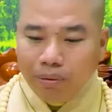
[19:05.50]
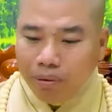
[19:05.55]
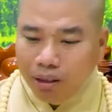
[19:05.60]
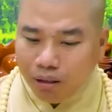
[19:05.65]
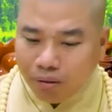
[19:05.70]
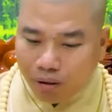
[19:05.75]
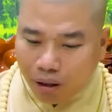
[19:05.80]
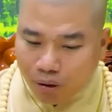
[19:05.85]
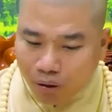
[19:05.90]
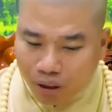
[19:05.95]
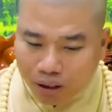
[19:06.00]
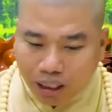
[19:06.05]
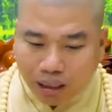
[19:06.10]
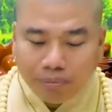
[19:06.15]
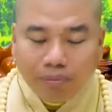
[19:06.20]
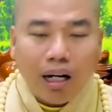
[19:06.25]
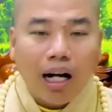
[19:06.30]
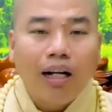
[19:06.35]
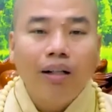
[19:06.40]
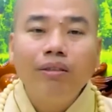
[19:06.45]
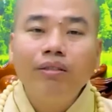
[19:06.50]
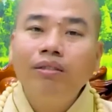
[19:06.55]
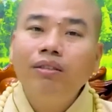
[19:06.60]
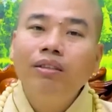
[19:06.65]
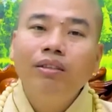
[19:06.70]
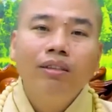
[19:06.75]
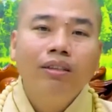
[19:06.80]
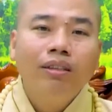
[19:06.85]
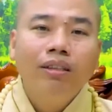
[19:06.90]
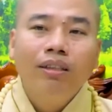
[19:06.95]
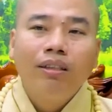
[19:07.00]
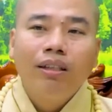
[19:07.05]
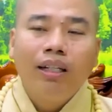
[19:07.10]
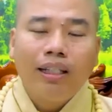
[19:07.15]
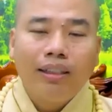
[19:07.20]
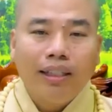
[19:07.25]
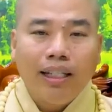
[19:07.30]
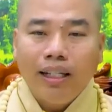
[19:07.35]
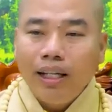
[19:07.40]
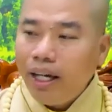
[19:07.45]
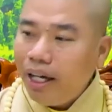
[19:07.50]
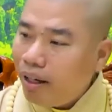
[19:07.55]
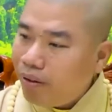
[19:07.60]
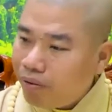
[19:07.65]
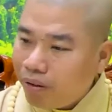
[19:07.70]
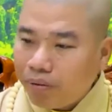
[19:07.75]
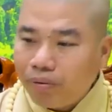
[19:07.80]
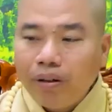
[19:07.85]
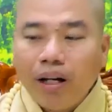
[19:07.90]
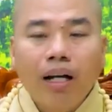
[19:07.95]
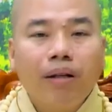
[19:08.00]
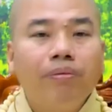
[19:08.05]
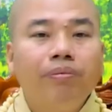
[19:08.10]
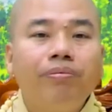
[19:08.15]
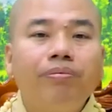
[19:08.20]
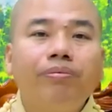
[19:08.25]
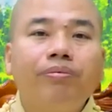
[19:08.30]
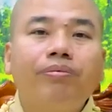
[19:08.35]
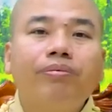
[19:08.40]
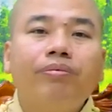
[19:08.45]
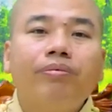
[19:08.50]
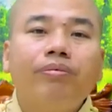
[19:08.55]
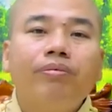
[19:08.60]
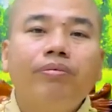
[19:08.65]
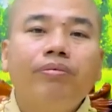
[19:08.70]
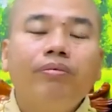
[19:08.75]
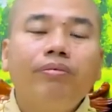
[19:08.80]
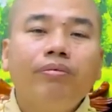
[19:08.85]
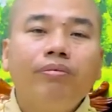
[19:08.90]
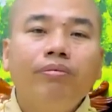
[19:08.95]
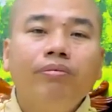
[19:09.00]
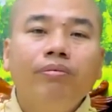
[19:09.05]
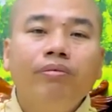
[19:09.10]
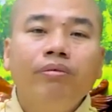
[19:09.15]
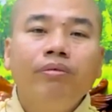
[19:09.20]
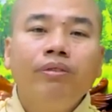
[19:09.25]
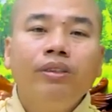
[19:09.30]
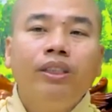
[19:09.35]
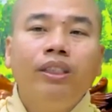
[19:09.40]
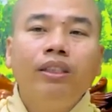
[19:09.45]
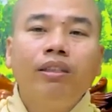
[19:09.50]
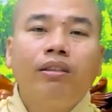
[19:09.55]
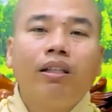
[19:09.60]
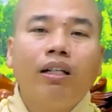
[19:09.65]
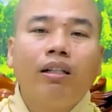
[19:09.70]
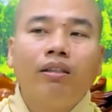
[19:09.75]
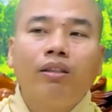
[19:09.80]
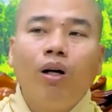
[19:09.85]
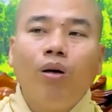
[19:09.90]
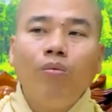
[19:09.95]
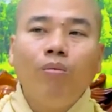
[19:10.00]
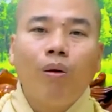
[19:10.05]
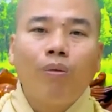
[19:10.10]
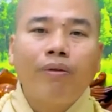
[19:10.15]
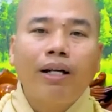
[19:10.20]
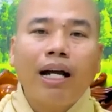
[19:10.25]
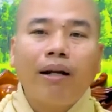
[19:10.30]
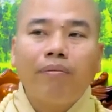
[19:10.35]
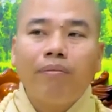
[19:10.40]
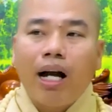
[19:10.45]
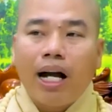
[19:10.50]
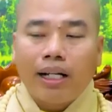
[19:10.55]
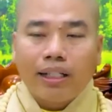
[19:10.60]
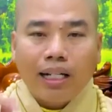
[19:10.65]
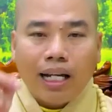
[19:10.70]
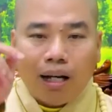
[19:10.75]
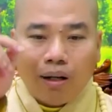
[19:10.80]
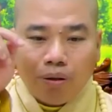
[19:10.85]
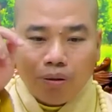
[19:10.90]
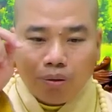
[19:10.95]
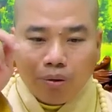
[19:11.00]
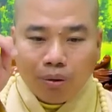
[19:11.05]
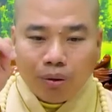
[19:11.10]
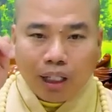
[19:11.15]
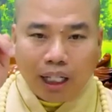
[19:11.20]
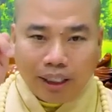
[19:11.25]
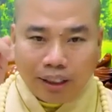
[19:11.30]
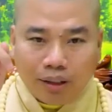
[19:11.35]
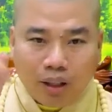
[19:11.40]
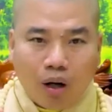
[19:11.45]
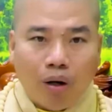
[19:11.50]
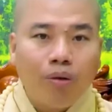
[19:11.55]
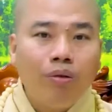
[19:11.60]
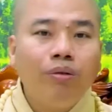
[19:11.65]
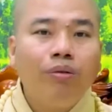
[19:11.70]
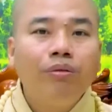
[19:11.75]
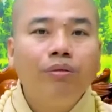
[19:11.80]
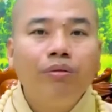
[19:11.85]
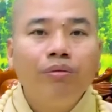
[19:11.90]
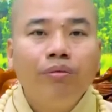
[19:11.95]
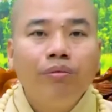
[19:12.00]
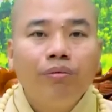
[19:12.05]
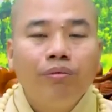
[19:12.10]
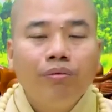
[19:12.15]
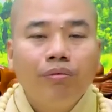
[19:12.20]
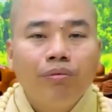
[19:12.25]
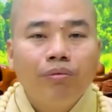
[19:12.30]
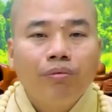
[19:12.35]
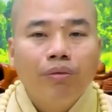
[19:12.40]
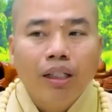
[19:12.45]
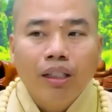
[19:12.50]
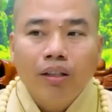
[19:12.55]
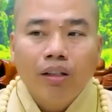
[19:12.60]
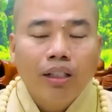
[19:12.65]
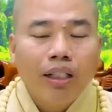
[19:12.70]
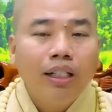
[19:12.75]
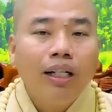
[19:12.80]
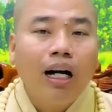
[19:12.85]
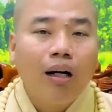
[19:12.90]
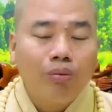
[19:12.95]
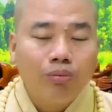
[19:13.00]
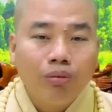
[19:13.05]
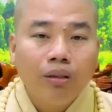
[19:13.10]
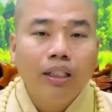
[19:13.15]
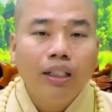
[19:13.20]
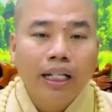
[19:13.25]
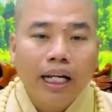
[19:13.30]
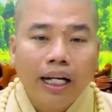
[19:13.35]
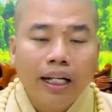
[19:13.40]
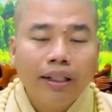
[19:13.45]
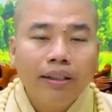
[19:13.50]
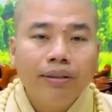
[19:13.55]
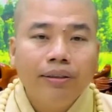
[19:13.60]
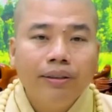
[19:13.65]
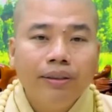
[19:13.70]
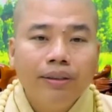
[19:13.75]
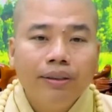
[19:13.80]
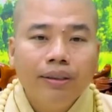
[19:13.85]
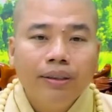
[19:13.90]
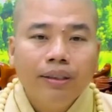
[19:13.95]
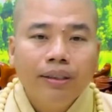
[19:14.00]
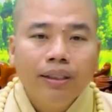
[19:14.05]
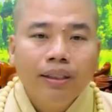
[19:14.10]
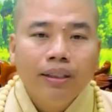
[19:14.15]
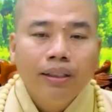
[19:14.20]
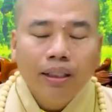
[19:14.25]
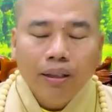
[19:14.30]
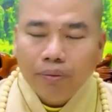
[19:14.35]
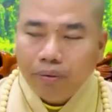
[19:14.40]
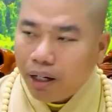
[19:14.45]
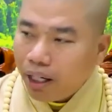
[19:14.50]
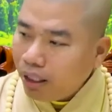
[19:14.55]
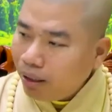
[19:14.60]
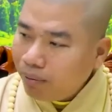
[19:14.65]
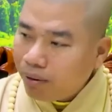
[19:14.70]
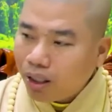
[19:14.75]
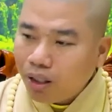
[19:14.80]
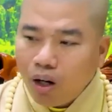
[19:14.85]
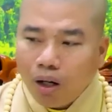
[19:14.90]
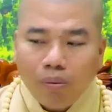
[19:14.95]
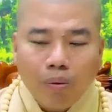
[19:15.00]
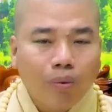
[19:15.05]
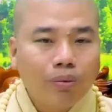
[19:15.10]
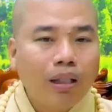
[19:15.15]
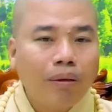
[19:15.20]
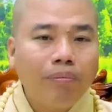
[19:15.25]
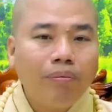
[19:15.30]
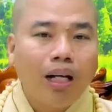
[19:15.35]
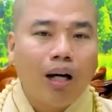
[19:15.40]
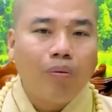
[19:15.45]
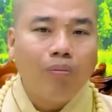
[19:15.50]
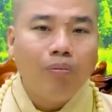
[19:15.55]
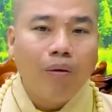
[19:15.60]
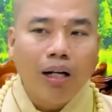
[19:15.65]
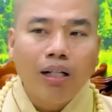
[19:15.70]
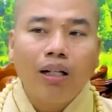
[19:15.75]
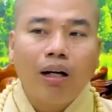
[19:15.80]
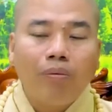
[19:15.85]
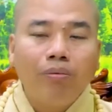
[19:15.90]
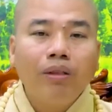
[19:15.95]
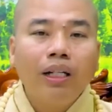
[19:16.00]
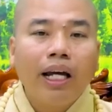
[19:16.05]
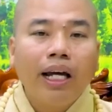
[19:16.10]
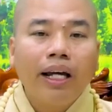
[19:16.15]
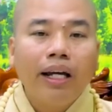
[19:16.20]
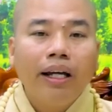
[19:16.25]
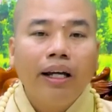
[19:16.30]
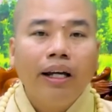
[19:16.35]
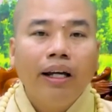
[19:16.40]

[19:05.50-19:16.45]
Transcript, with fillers: khi bước vào ngôi tam bảo là chỉ nghe Phật pháp chưa từng tốn một cắt bạc nào của thầy tổ để cho đi học gì cả như vậy mà có một tấm lòng mở rộng ra